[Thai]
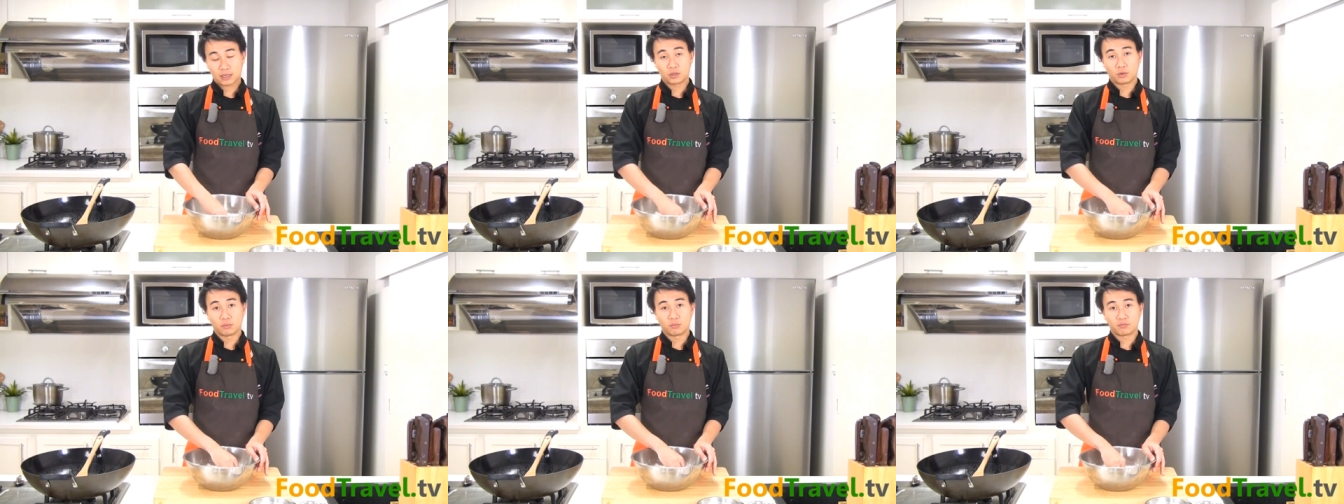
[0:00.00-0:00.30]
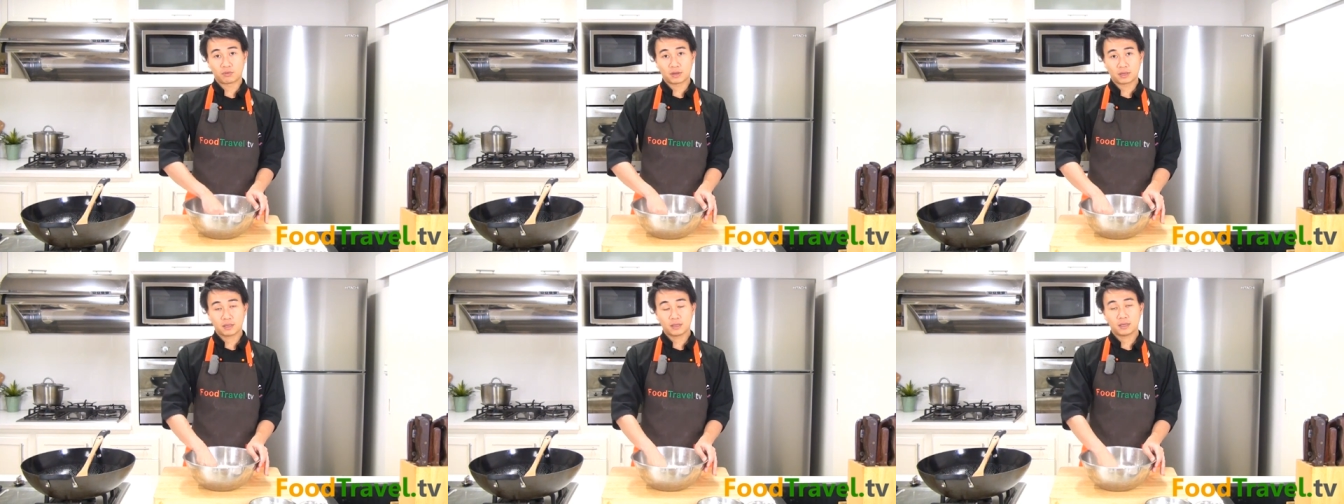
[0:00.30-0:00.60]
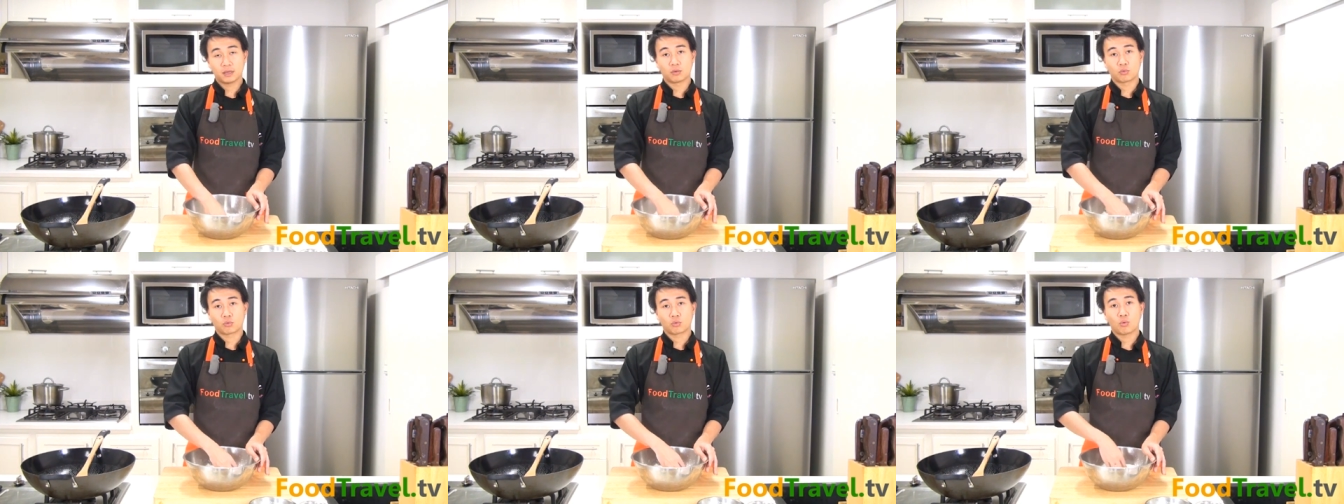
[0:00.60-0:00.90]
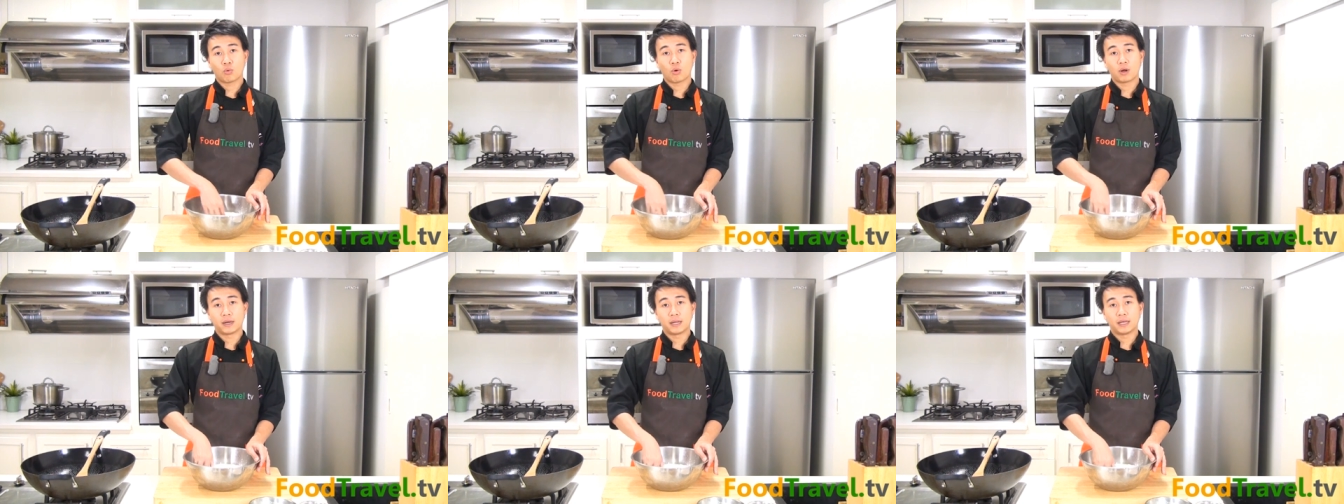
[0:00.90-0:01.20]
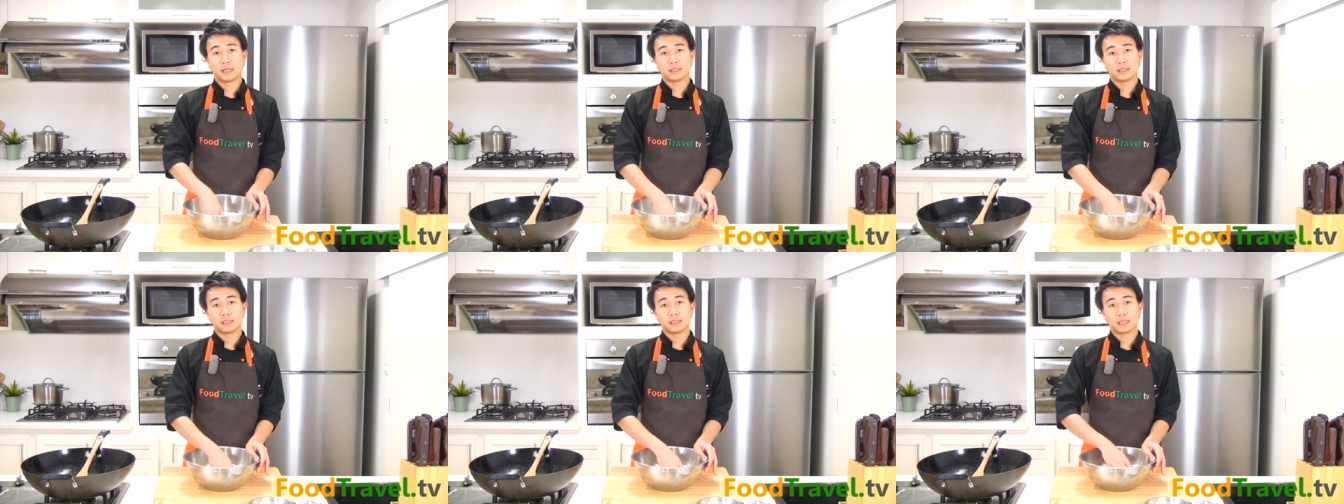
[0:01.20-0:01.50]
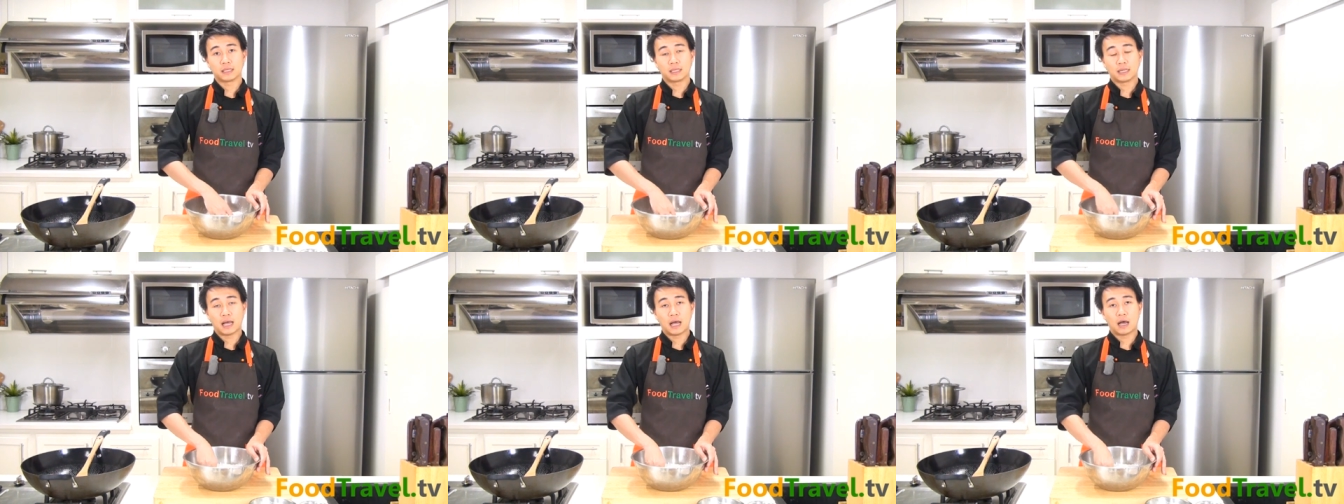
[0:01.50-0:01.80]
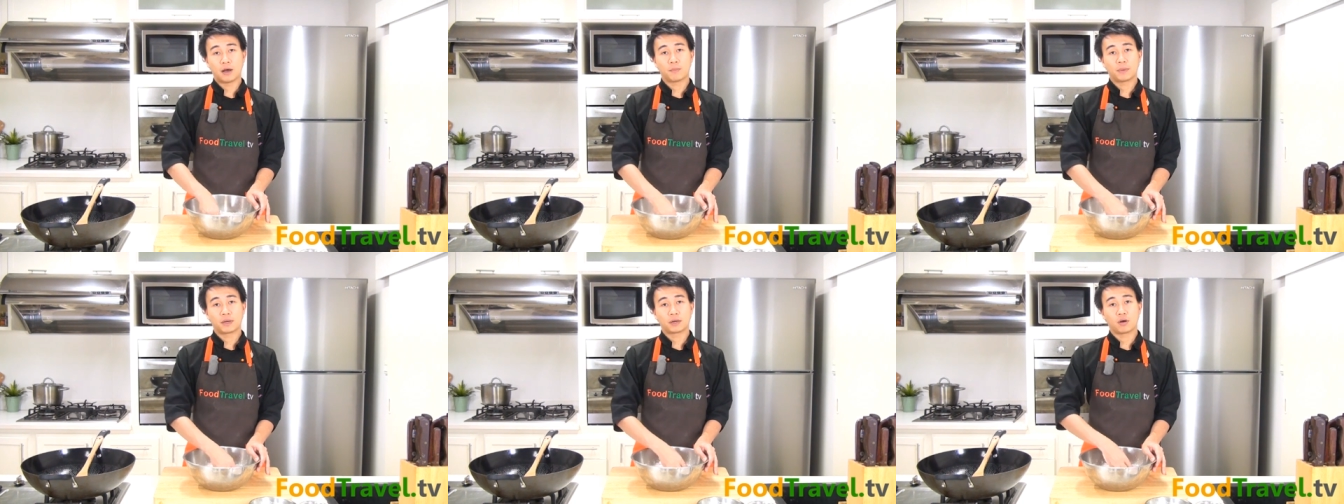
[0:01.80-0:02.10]
ขนมฟักเขียวกวนเนี่ยจริงๆ
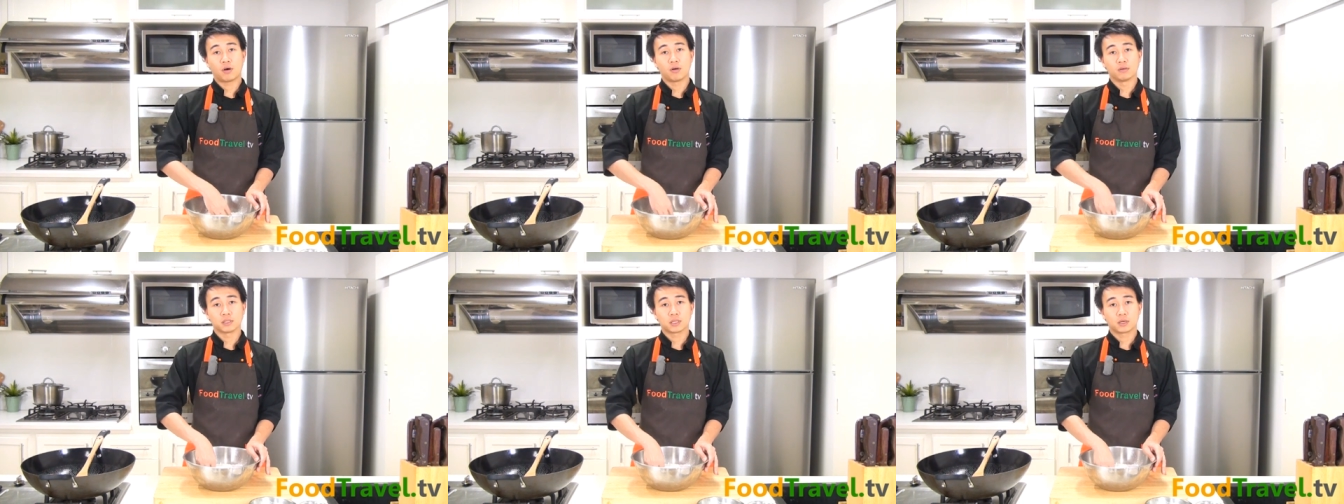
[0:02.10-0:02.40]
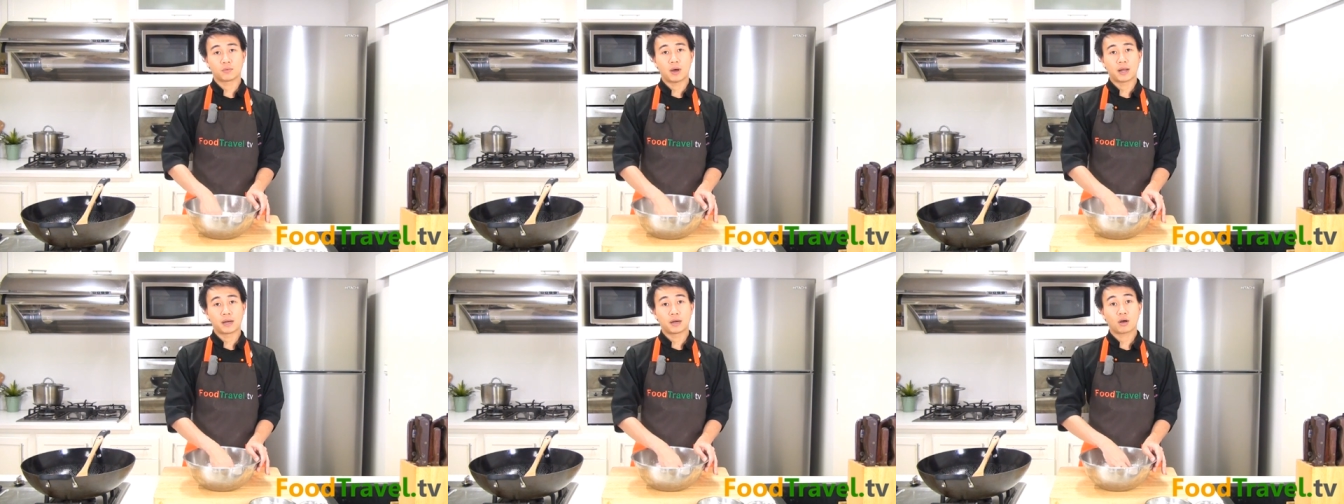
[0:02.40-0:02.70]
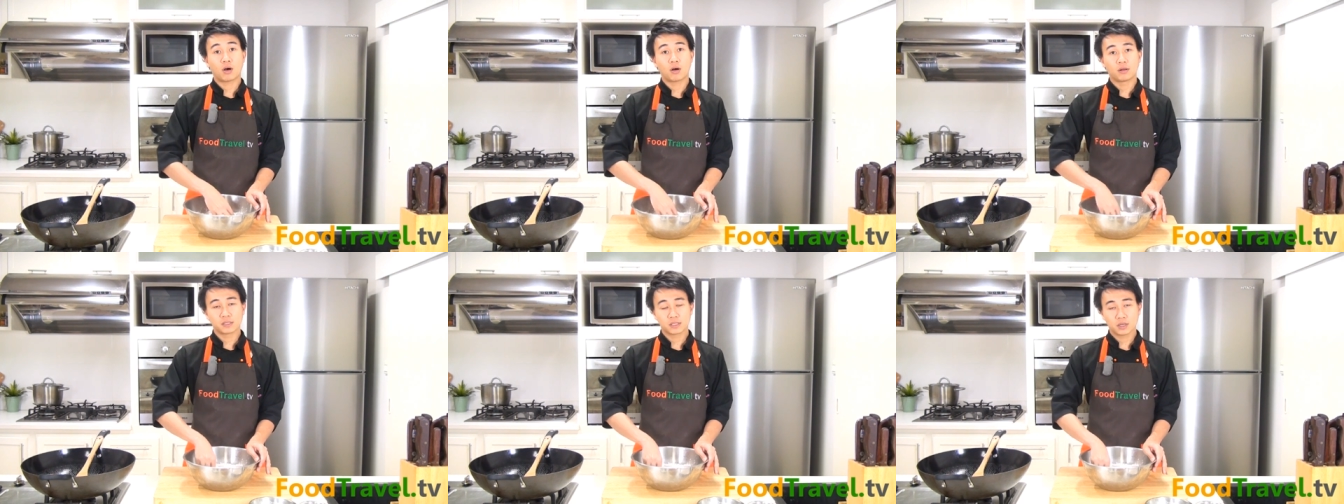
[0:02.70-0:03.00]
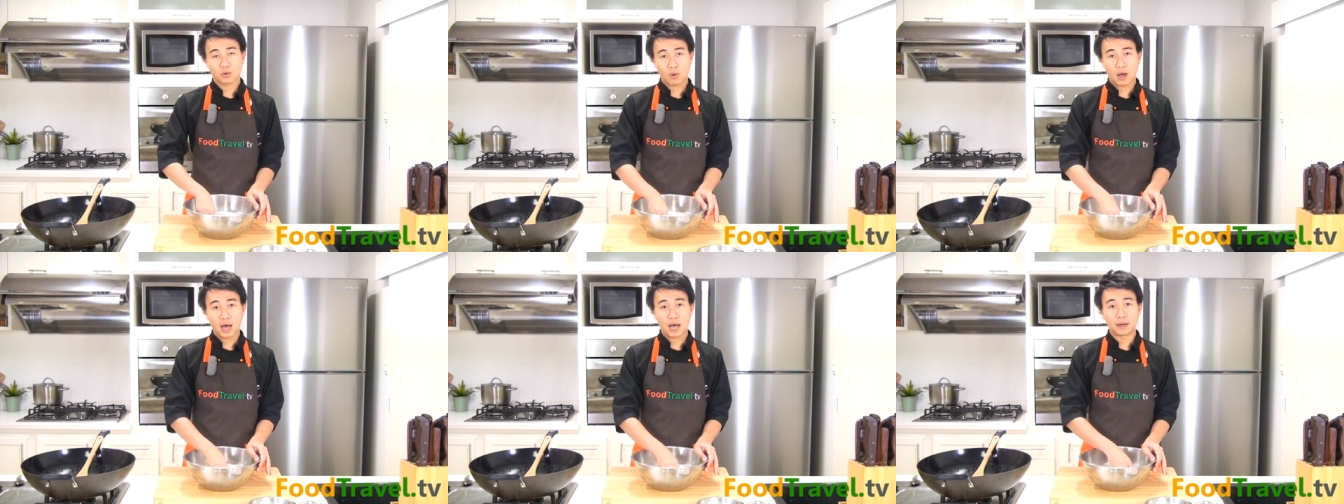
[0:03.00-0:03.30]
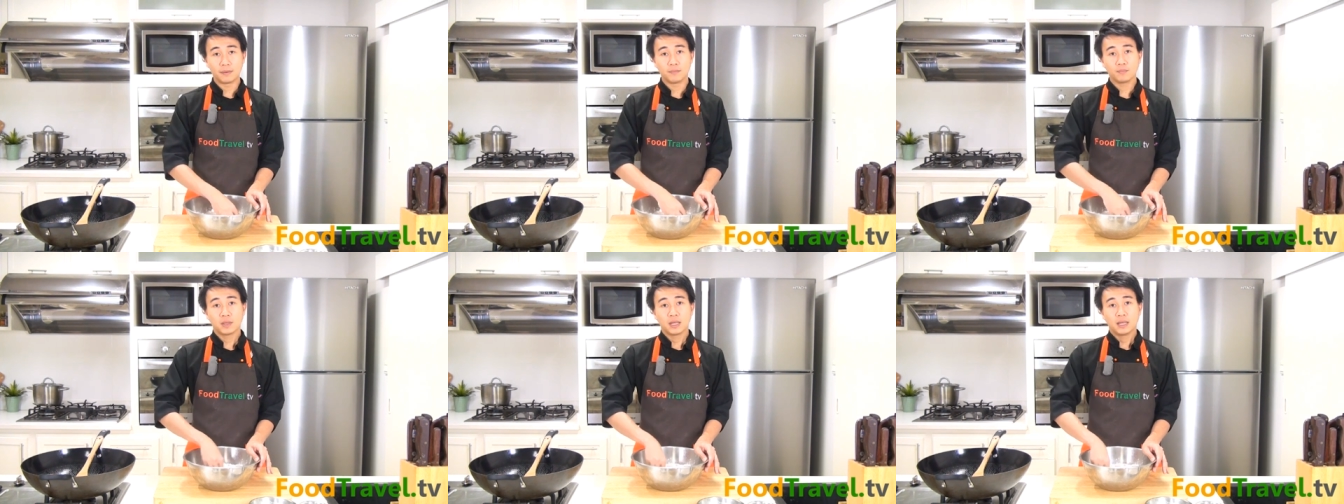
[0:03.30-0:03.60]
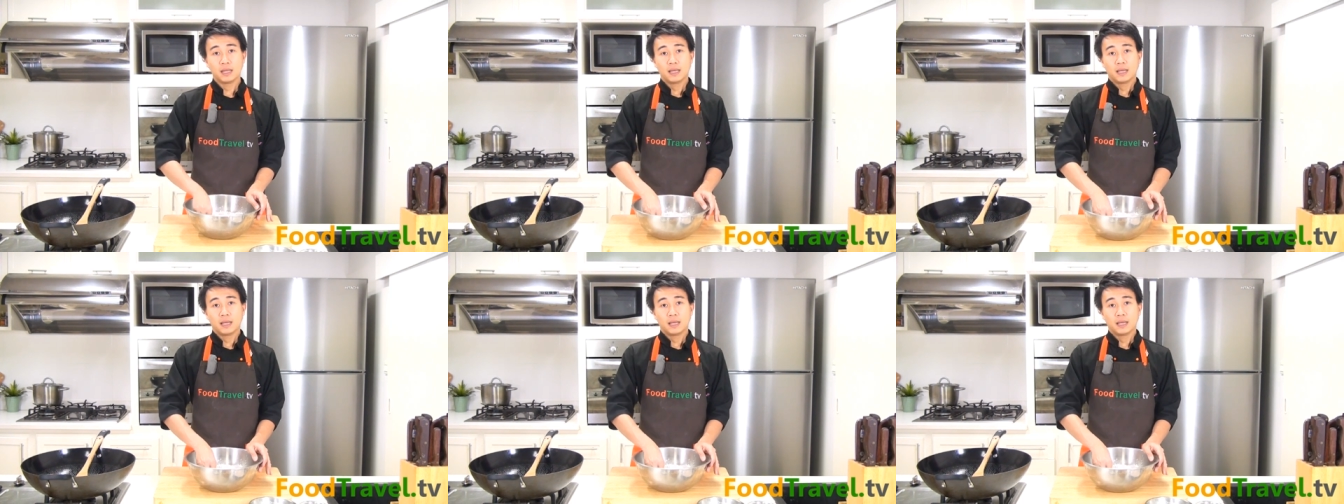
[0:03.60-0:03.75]
แล้วเป็นของจังหวัดนครสวรรค์